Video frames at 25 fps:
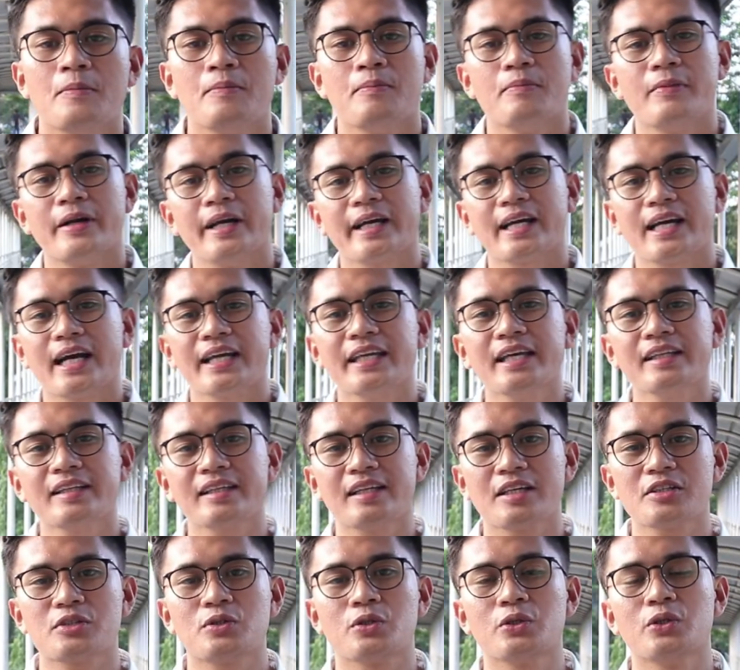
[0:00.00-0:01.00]
Mereka aja
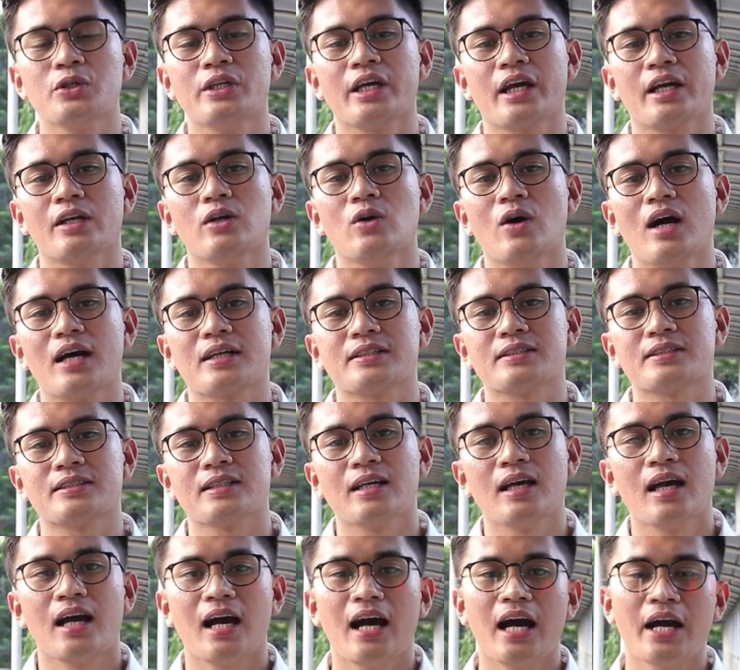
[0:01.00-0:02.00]
tidak setuju dengan hoax.
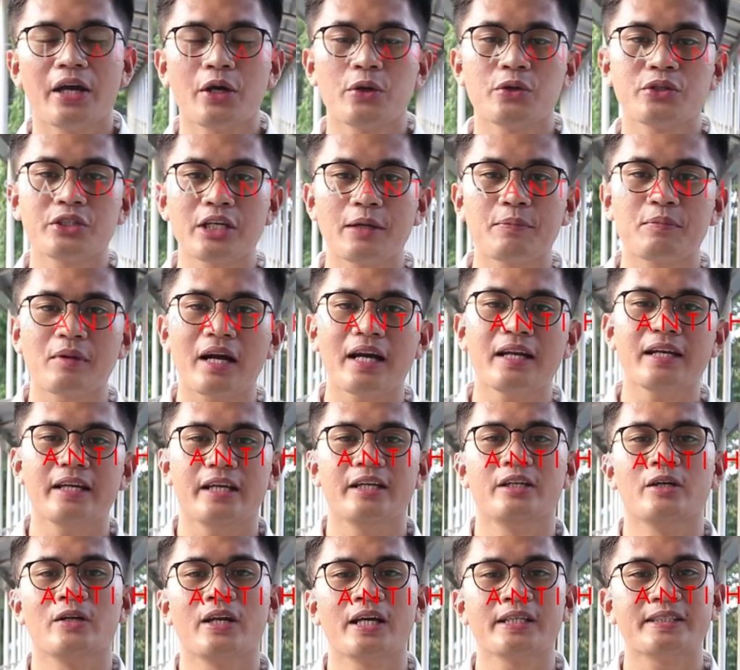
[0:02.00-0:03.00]
Ayo ucapkan
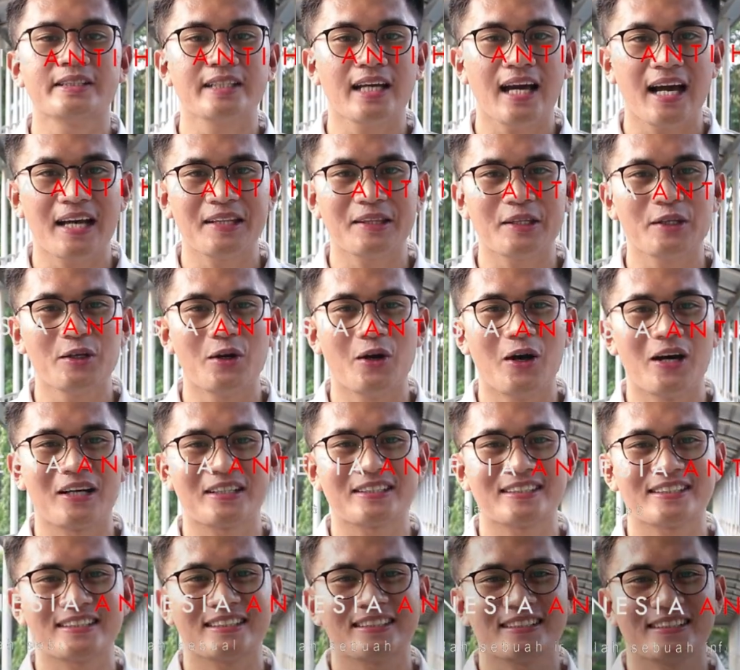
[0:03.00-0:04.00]
Indonesia anti
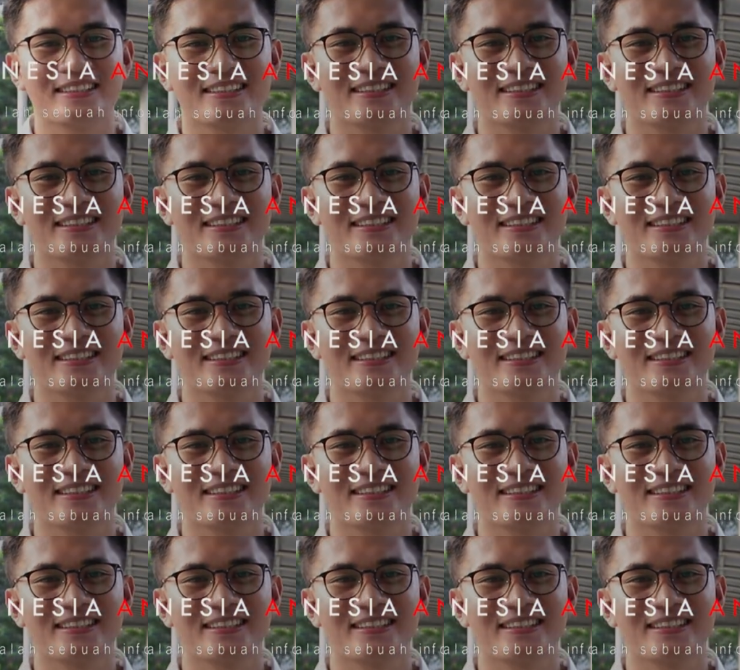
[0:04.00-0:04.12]
hoax.